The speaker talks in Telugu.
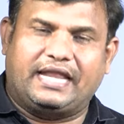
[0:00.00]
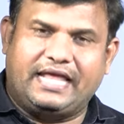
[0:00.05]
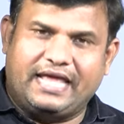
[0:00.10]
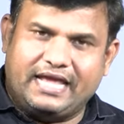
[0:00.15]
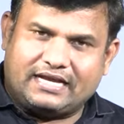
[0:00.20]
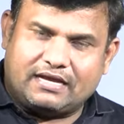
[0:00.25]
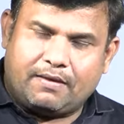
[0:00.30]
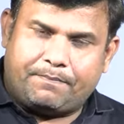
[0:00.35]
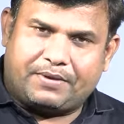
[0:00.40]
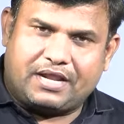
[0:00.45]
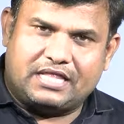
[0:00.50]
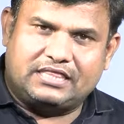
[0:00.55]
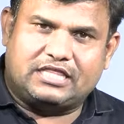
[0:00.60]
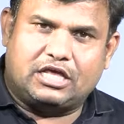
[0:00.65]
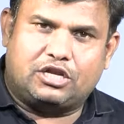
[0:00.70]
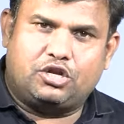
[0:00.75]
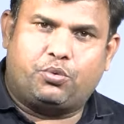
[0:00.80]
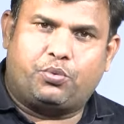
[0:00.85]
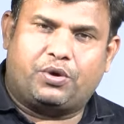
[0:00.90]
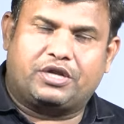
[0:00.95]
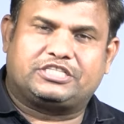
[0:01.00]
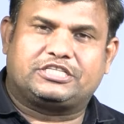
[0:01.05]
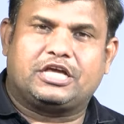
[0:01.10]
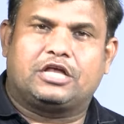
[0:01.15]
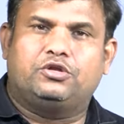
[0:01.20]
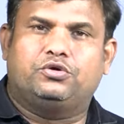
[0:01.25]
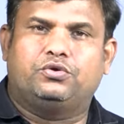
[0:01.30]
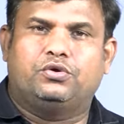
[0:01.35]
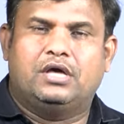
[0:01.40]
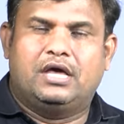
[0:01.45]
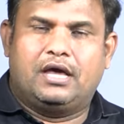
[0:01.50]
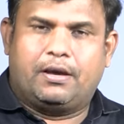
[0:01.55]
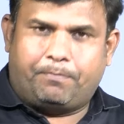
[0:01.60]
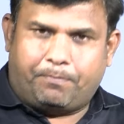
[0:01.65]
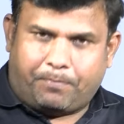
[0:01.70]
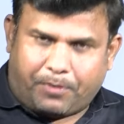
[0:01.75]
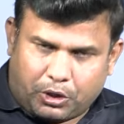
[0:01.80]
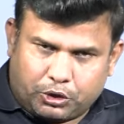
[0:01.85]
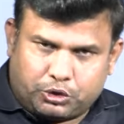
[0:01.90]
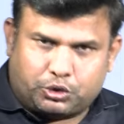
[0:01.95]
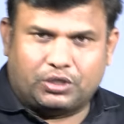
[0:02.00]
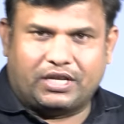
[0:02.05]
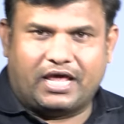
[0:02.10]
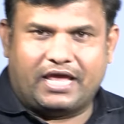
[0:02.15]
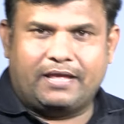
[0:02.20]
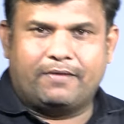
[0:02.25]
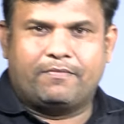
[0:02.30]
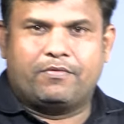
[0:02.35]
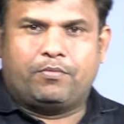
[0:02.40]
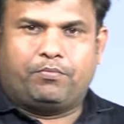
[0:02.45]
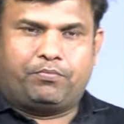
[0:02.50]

అనేక ప్రాంతాల్లో వర్షాలు పడుతున్నాయి